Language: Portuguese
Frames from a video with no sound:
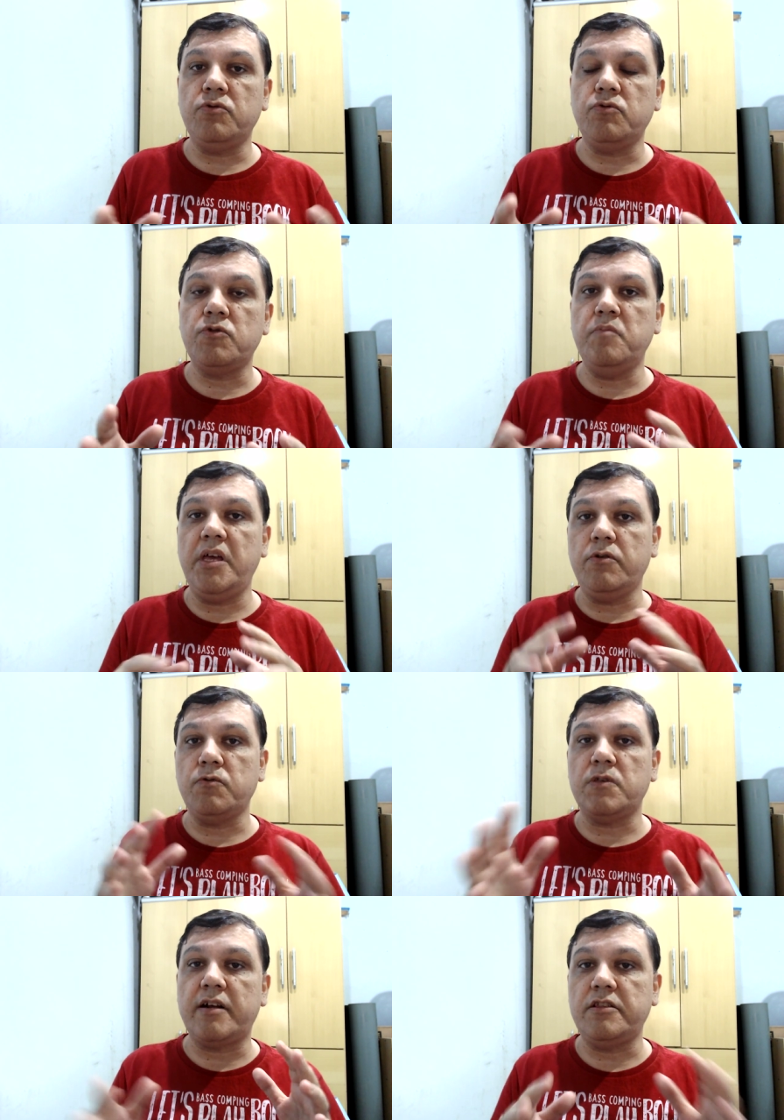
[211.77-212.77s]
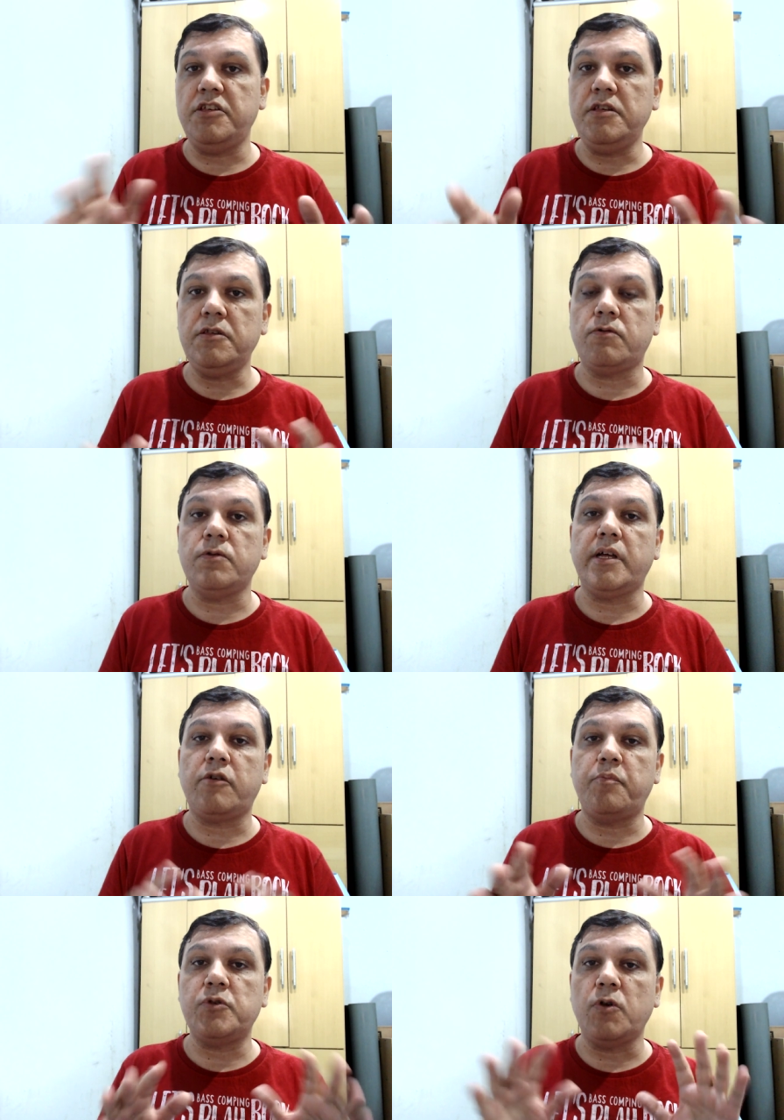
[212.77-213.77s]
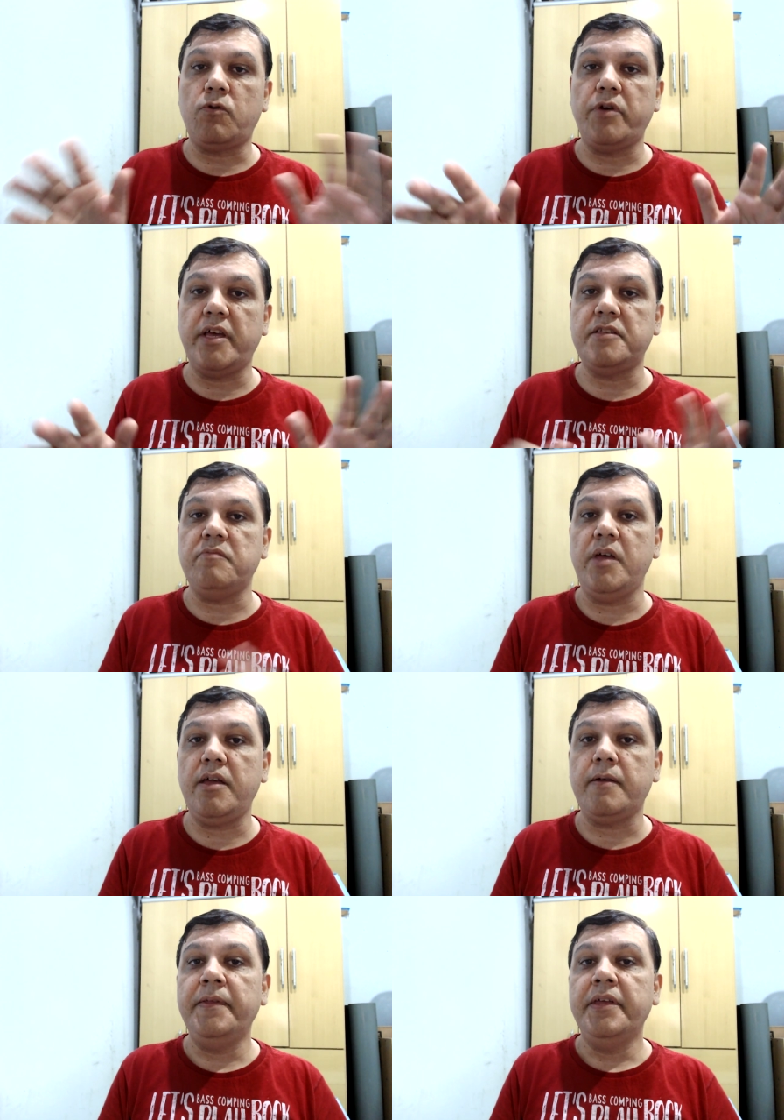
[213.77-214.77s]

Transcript: nos meios artísticos, né? Que o pessoal conhece bem.